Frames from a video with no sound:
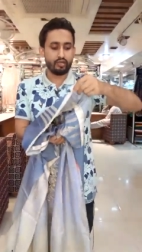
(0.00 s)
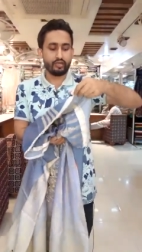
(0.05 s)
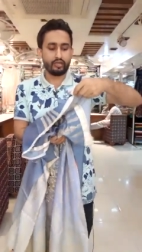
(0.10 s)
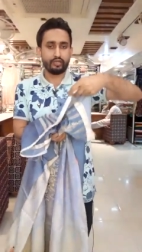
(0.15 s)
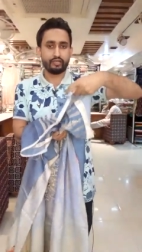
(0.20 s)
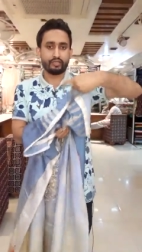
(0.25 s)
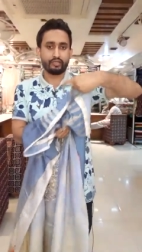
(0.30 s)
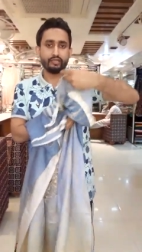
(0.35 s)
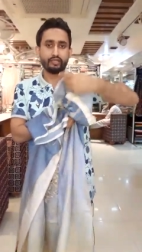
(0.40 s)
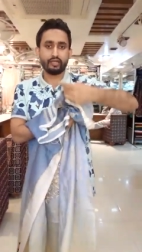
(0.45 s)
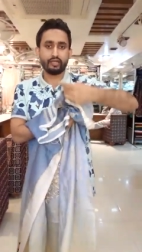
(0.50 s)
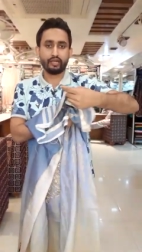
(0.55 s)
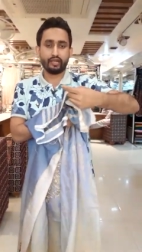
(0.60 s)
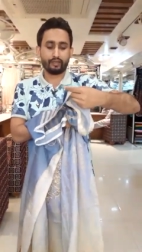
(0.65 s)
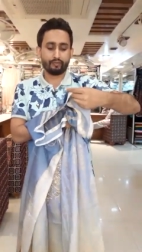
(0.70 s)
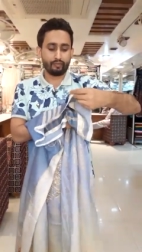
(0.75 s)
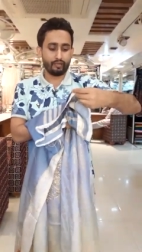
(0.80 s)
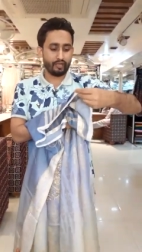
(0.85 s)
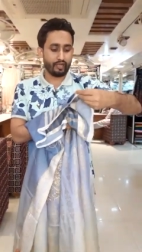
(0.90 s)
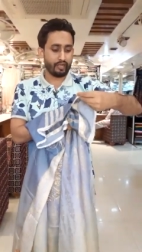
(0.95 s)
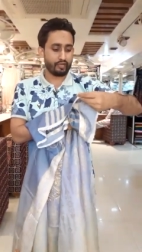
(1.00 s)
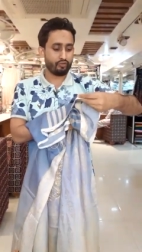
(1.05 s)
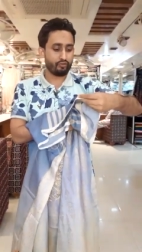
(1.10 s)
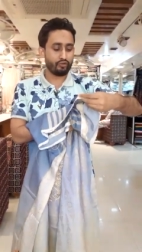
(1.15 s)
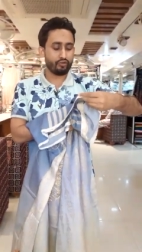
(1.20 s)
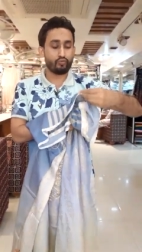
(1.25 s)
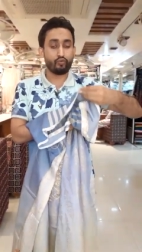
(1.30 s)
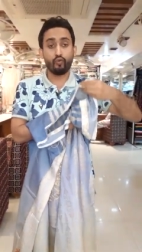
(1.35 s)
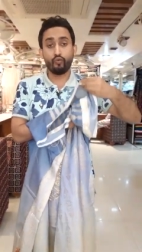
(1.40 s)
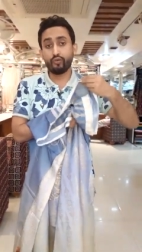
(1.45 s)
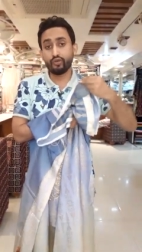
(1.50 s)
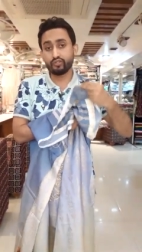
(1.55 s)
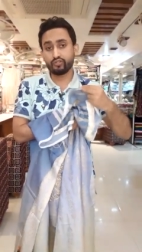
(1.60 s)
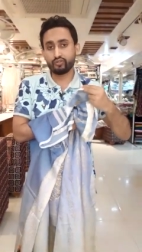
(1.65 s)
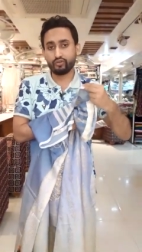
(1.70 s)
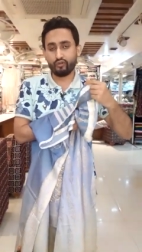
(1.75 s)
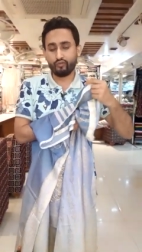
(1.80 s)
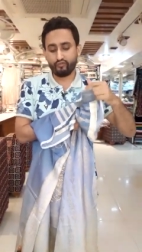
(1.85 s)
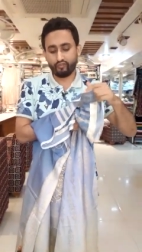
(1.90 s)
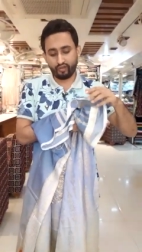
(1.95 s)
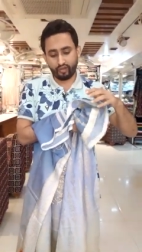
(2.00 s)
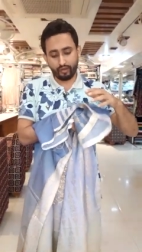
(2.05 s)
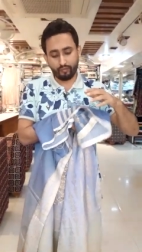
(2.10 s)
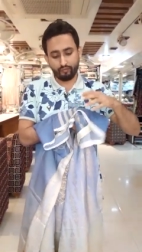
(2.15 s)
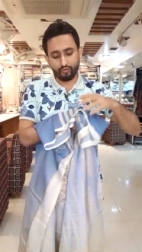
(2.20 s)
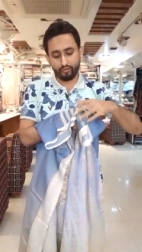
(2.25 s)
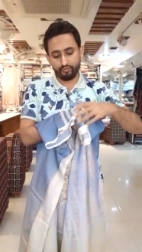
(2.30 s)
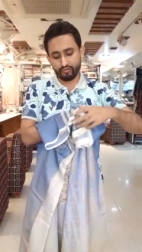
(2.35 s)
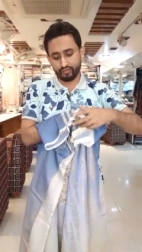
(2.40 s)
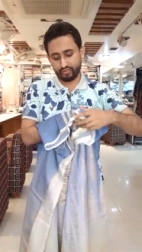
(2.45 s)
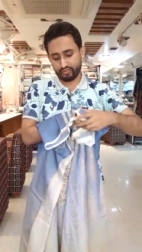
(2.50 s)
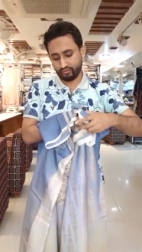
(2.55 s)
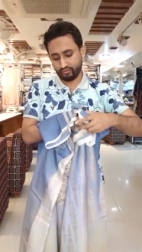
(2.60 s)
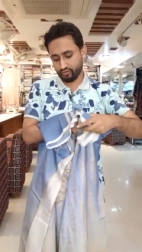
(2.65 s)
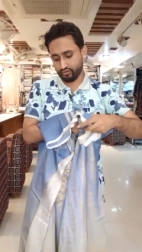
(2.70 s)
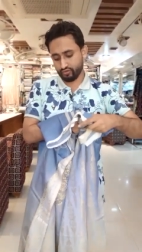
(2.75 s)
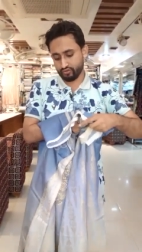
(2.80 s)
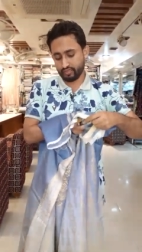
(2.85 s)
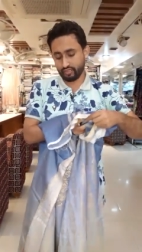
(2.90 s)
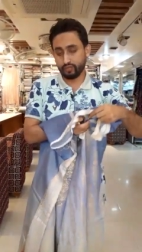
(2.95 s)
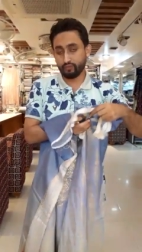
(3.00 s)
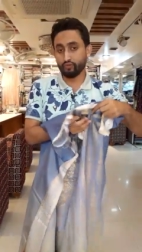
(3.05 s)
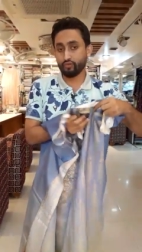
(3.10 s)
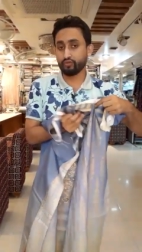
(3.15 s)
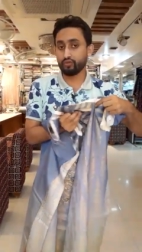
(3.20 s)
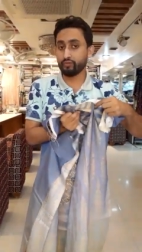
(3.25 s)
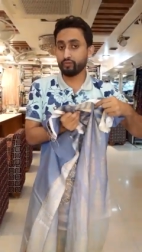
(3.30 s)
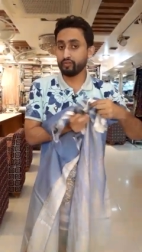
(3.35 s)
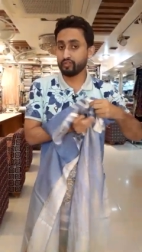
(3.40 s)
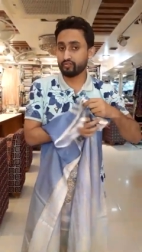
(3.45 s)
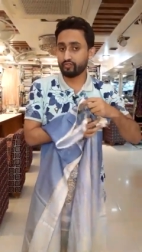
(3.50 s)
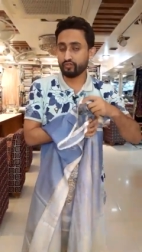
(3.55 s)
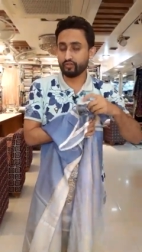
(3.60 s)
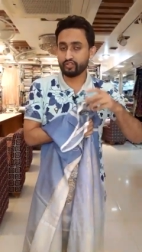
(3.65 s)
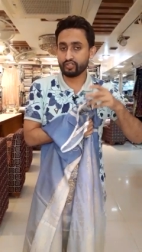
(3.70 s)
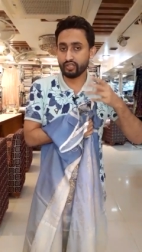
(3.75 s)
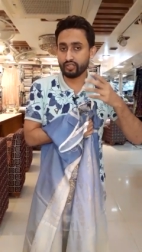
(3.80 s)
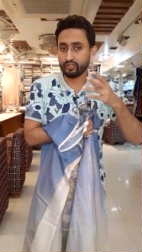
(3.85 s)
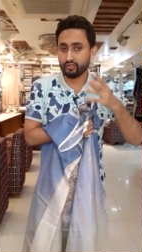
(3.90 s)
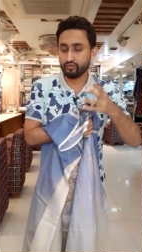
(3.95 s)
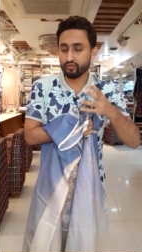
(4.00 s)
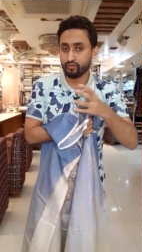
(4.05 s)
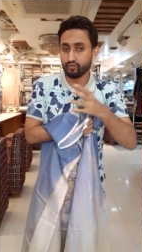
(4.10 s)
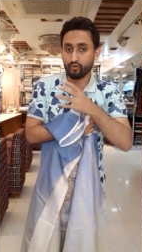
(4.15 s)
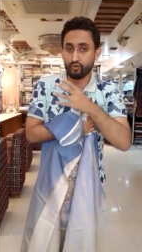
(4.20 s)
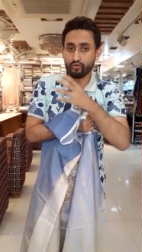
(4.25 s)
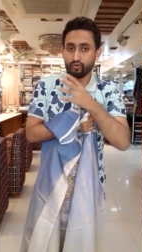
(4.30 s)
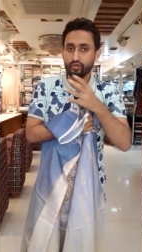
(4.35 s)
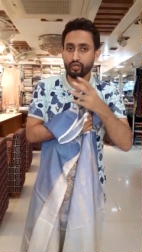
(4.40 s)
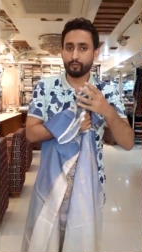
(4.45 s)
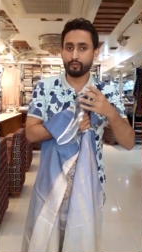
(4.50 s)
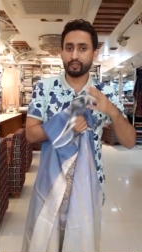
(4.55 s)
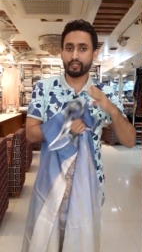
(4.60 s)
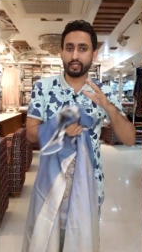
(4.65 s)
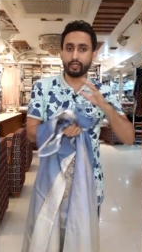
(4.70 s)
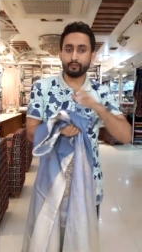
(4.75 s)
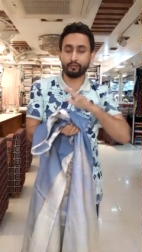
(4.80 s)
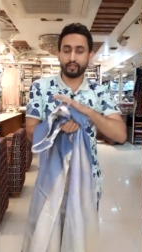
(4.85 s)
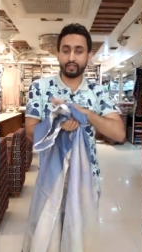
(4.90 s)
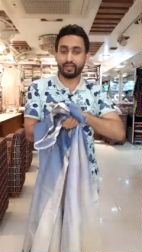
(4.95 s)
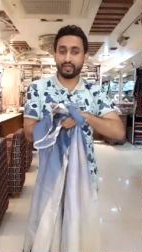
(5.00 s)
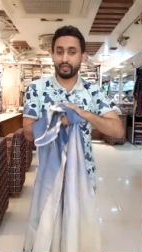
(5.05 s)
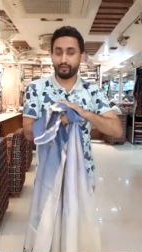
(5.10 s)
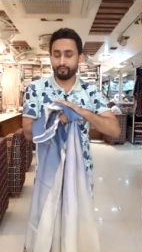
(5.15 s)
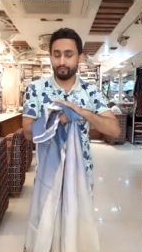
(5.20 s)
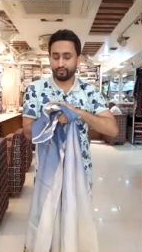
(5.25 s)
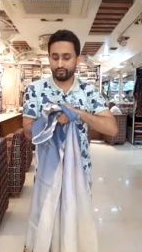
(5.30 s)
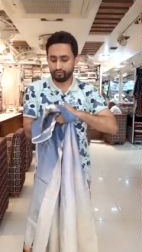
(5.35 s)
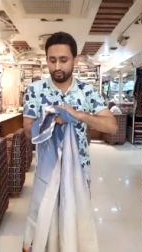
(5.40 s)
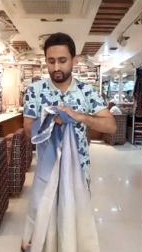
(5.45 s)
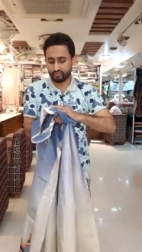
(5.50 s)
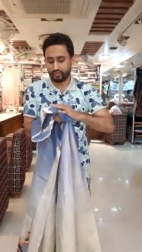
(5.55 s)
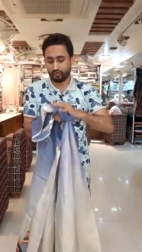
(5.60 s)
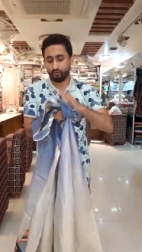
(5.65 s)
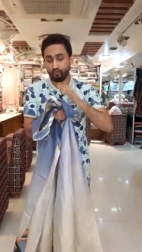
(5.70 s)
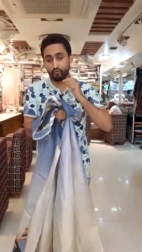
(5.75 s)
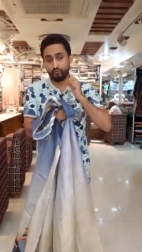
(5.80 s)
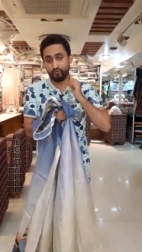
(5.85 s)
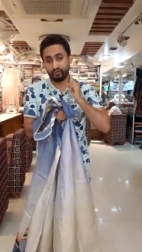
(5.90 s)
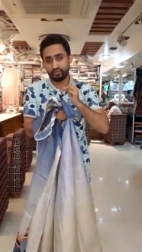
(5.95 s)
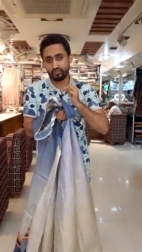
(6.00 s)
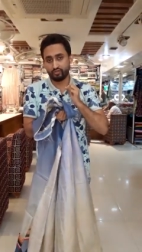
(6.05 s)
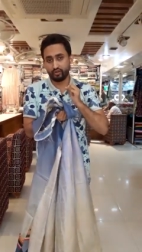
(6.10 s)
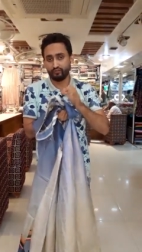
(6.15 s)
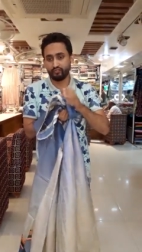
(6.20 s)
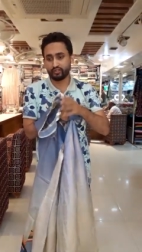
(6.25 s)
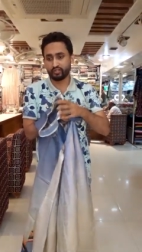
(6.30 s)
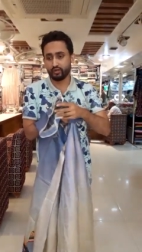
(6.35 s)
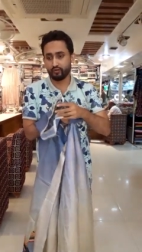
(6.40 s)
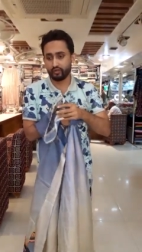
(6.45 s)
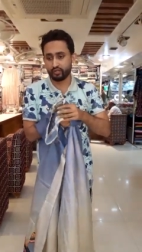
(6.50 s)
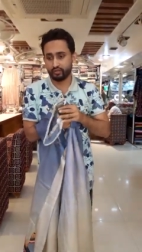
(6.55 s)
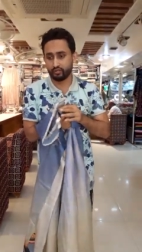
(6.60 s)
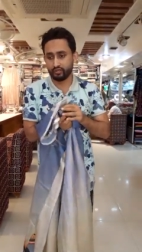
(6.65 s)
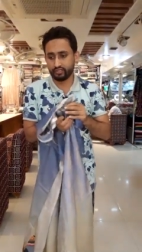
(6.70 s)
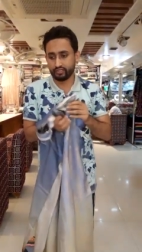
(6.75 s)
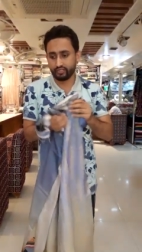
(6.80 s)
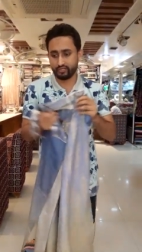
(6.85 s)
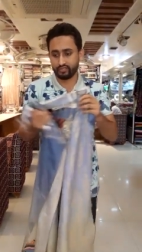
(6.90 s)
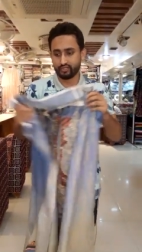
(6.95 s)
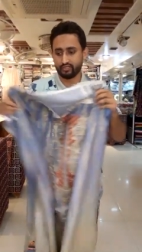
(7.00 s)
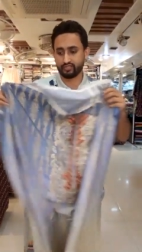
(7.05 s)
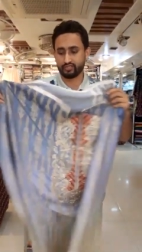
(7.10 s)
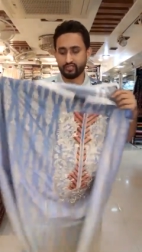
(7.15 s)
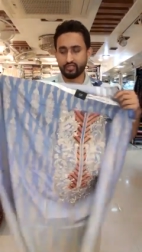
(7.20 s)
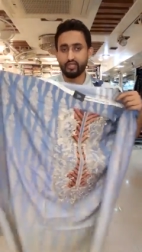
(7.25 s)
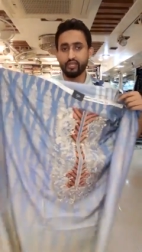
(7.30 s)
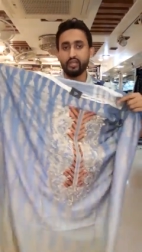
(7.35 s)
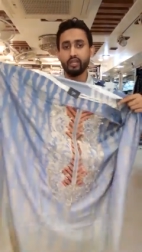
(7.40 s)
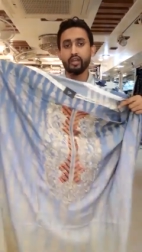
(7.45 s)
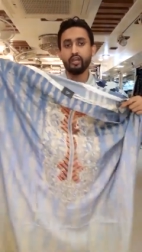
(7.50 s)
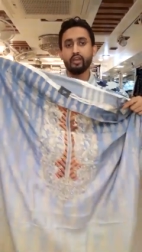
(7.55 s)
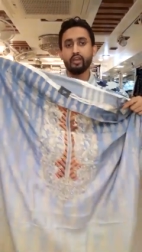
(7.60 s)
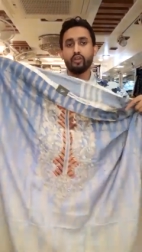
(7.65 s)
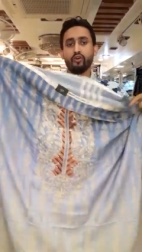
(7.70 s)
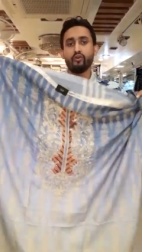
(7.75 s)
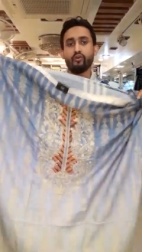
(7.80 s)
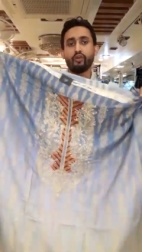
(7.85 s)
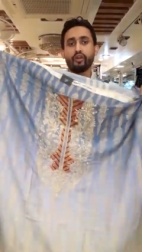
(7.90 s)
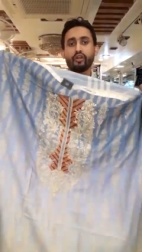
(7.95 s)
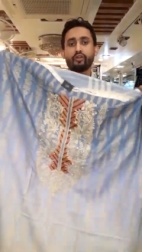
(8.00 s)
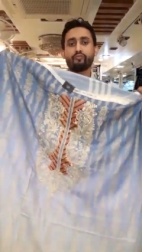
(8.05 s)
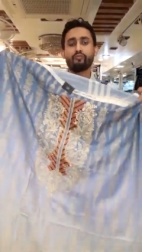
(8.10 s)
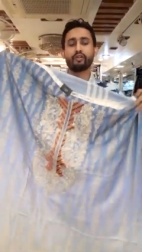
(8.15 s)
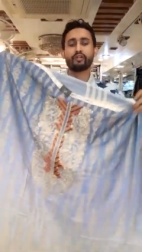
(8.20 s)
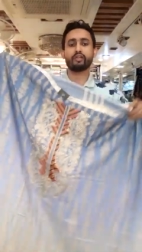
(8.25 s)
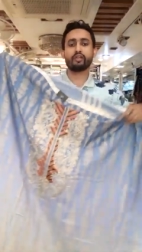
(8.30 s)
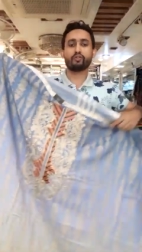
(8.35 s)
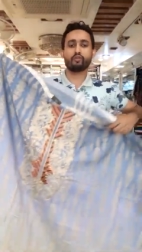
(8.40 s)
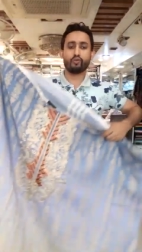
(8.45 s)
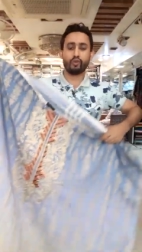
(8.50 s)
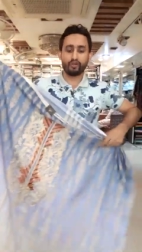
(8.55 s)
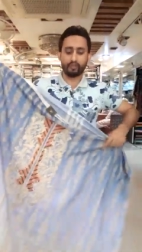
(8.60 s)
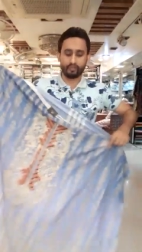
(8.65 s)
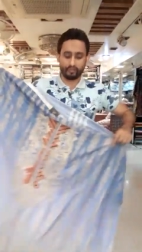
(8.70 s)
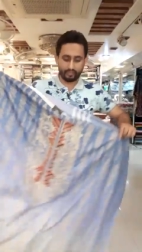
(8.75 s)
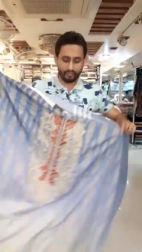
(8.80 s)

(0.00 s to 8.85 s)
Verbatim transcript: ইনার লাগবে না অ্যান্ড হলো খুবই সফট কাপড় বিস্কোসের মধ্যে বিস্কোস সাধারণত একটু অন্য টাইপের থাকে বাট এই বিস্কোসটা খুবই সফট তার কালে যেটা আসছে অনেক বেটার কোয়ালিটি